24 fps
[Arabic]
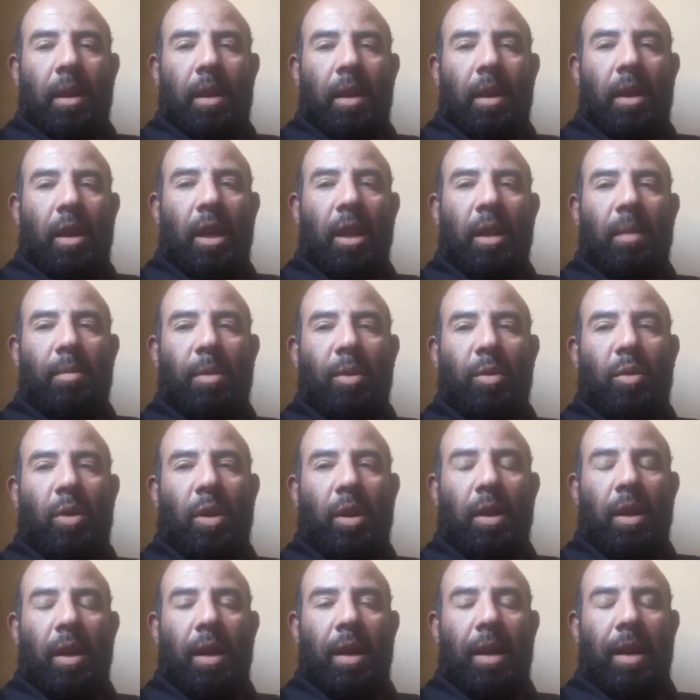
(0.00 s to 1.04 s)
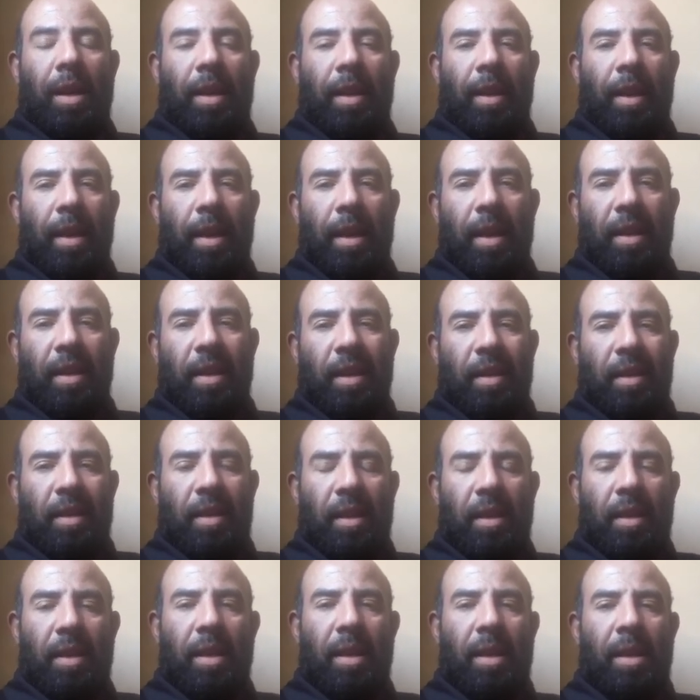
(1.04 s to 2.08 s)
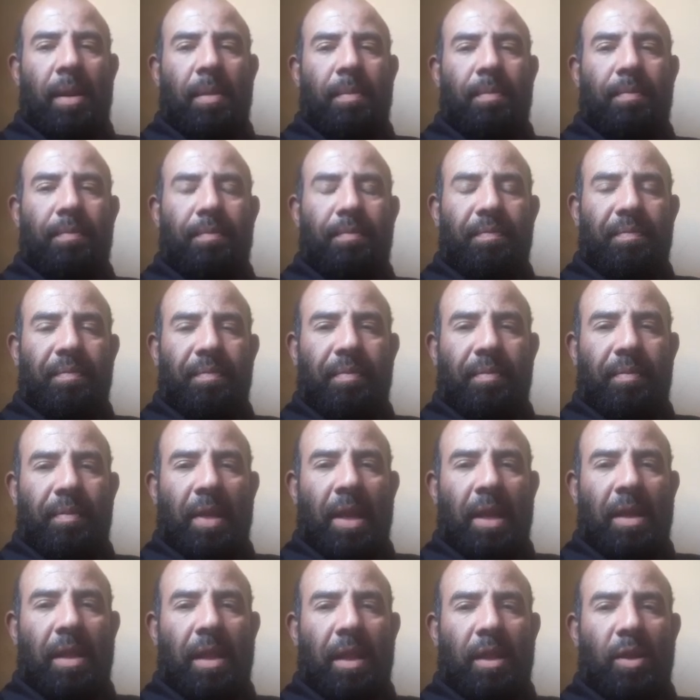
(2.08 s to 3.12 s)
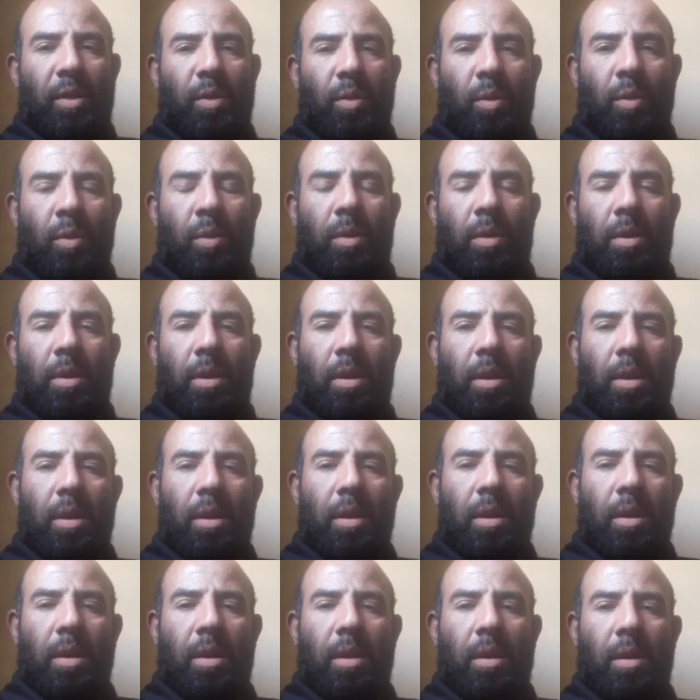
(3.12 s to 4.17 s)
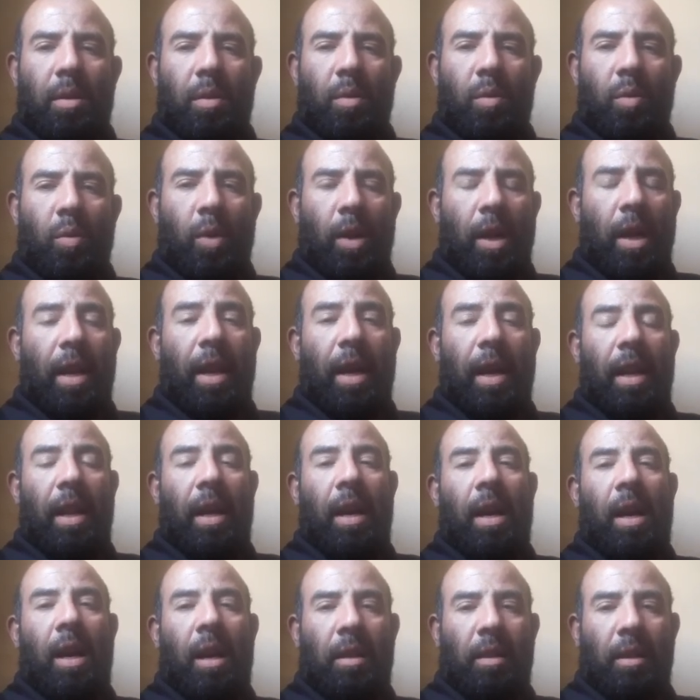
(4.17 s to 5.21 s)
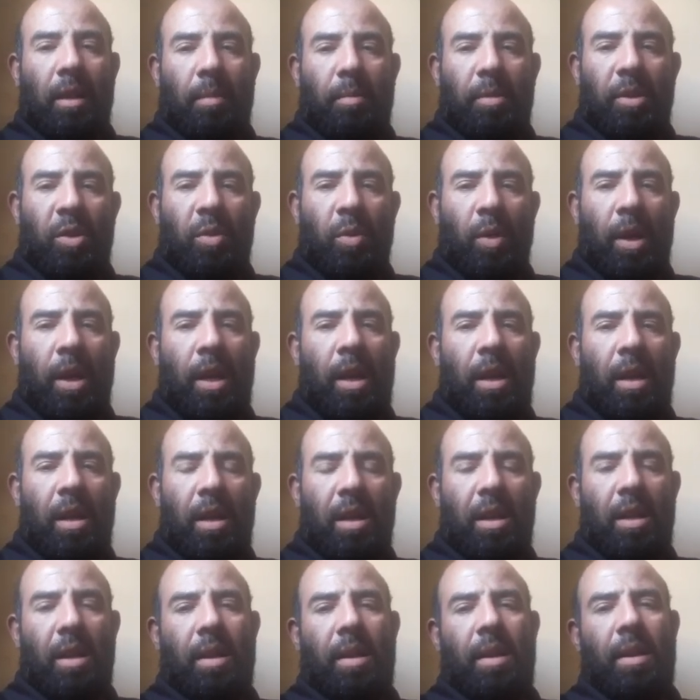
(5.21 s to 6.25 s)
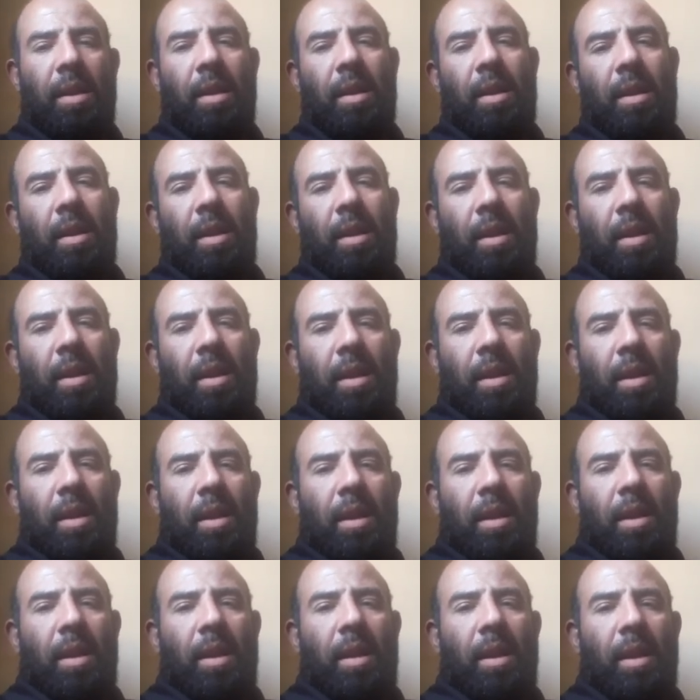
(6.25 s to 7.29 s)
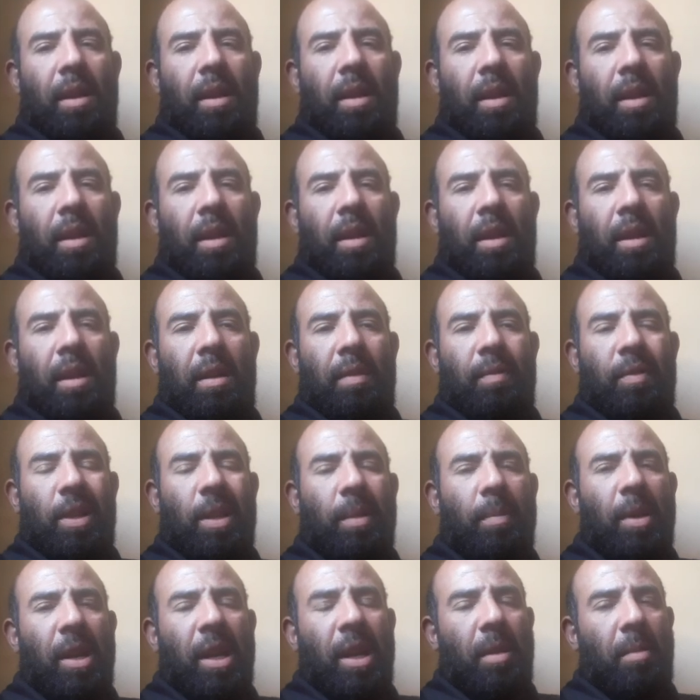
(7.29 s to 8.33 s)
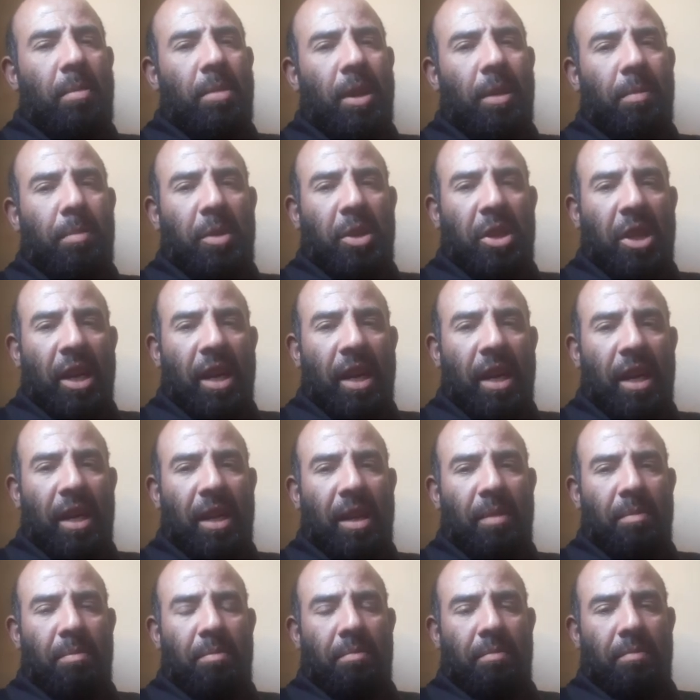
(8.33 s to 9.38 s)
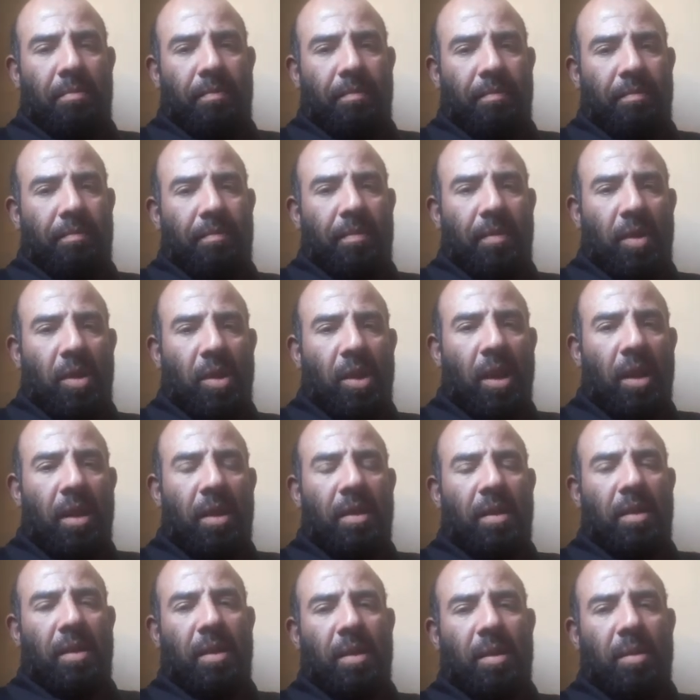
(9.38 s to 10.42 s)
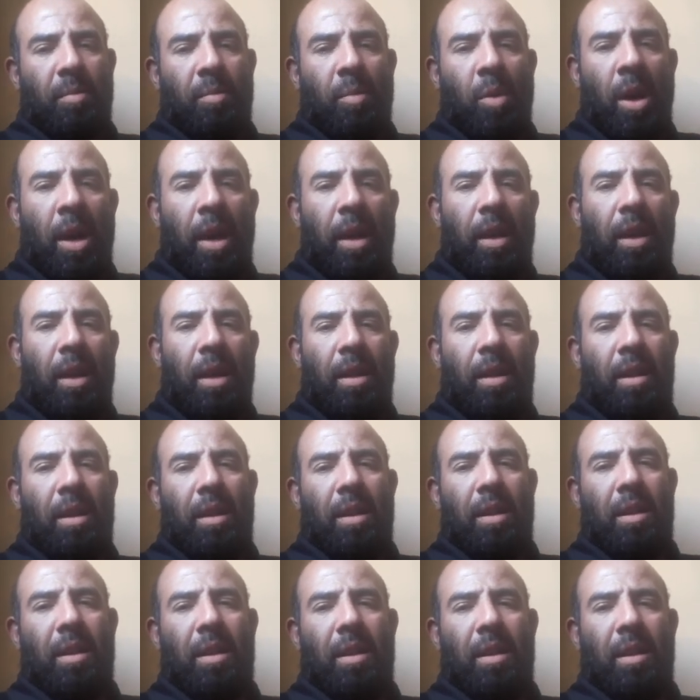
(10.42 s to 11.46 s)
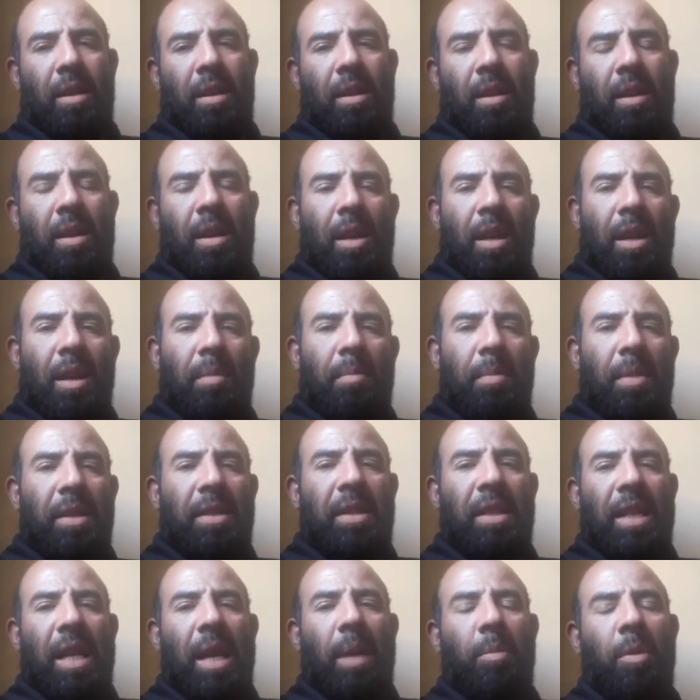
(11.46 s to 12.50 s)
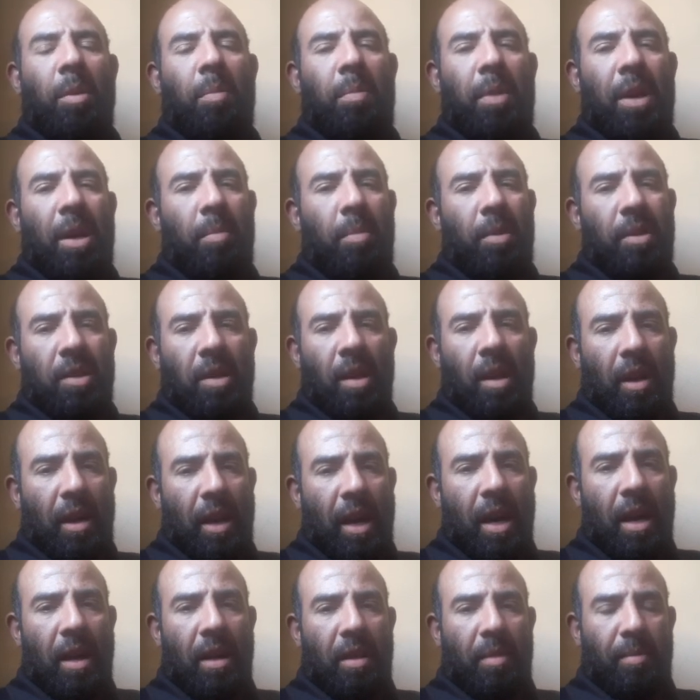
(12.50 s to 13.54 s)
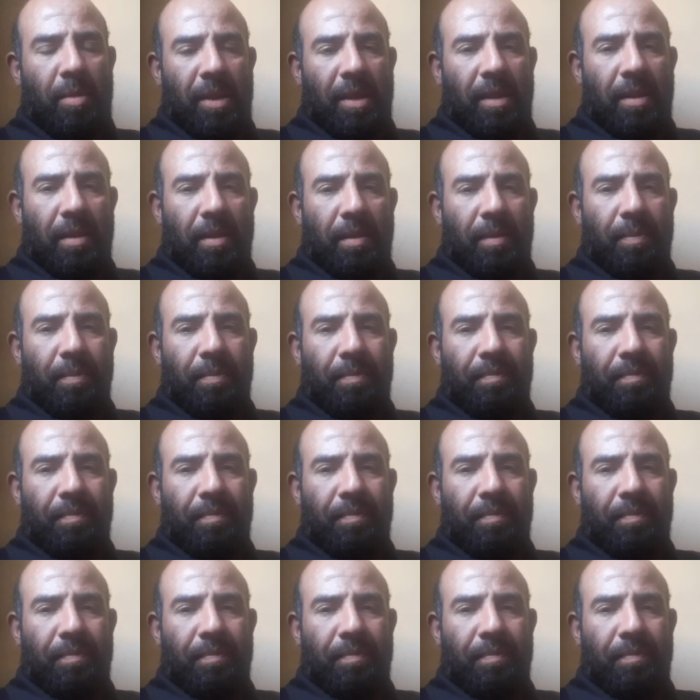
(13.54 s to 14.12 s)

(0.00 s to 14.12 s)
النهاردة موضوعنا عن حاجة جديدة نازلة السوق وجاني عليها أكتر من سؤال آه فطبعا أنا ما بحبش أهاجم شخص معين بس ده من باب إظهار الحق بس